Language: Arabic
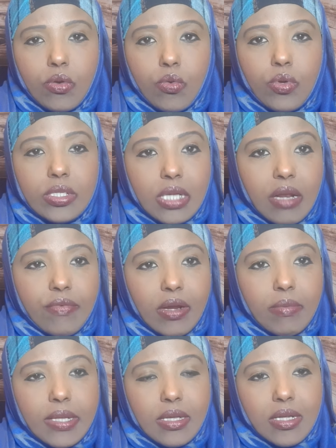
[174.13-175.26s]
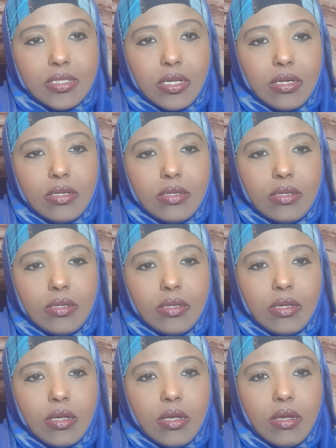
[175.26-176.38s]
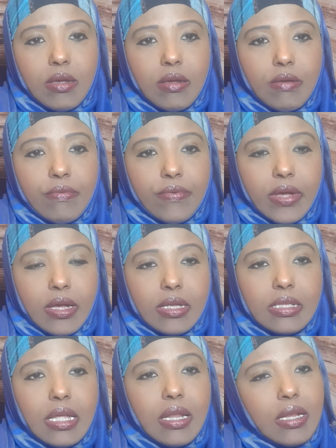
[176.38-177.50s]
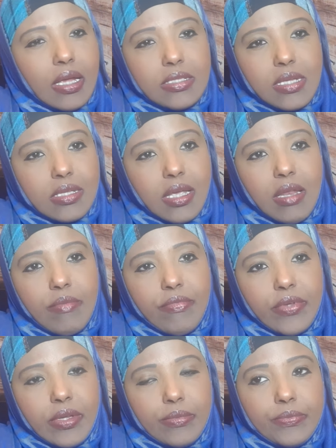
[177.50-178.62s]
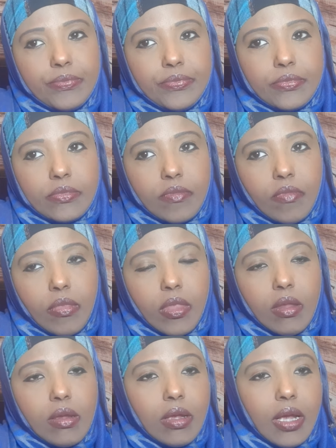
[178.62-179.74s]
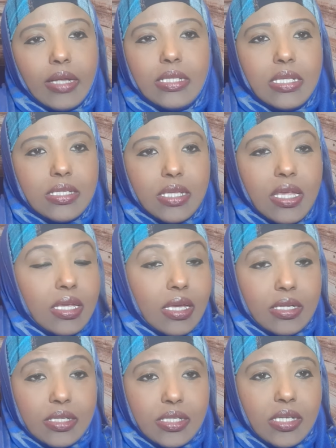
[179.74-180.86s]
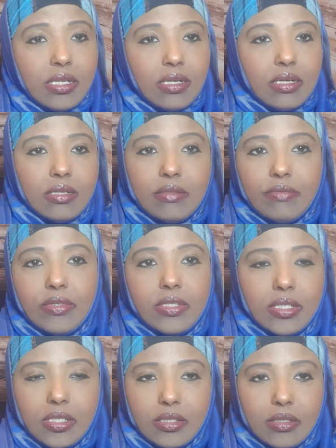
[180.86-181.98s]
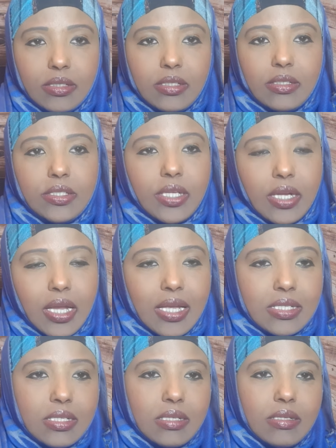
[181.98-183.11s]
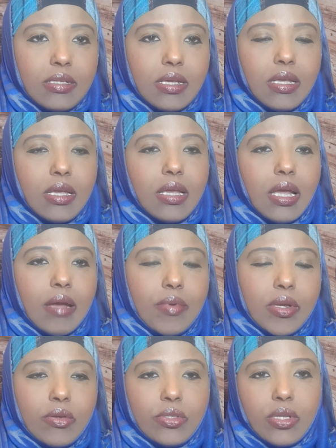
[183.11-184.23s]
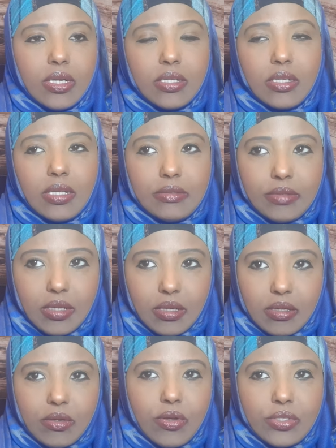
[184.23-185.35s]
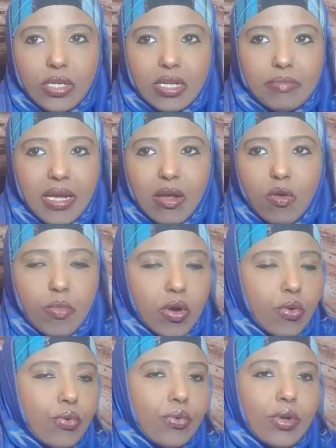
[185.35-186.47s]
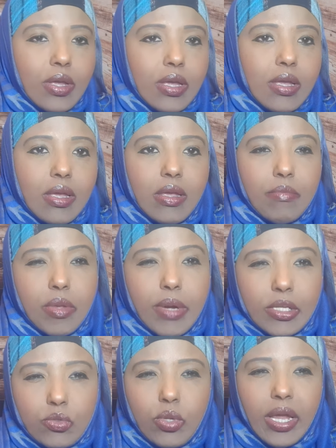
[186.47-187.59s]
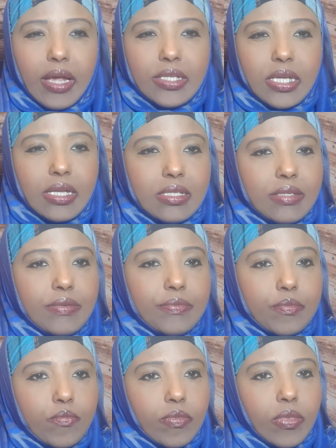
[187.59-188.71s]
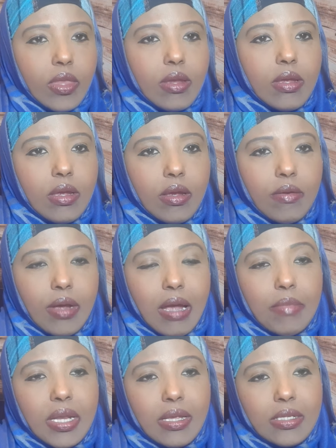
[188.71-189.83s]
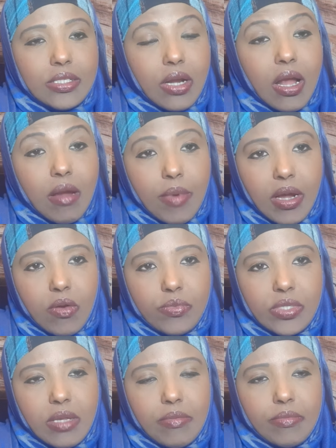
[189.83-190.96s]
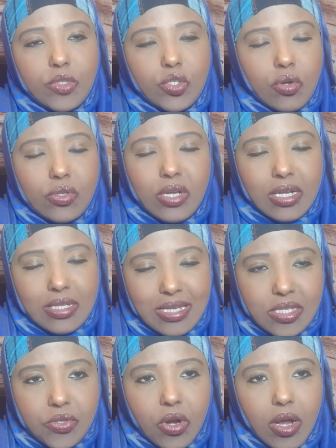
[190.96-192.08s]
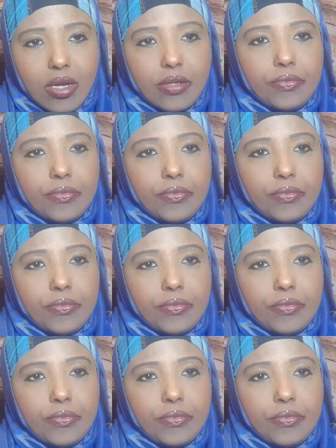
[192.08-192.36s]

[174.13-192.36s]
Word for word: ونتعرف على بعض أكتر فده اللي أنا عايزة أتكلم فيه عندي سكين كير كتير في شركات عامله كونتراكت كونتراكت معاهم او بيبعتوا لي حاجات عامله اشتراك معاهم زي مش كونتراكت اشتراك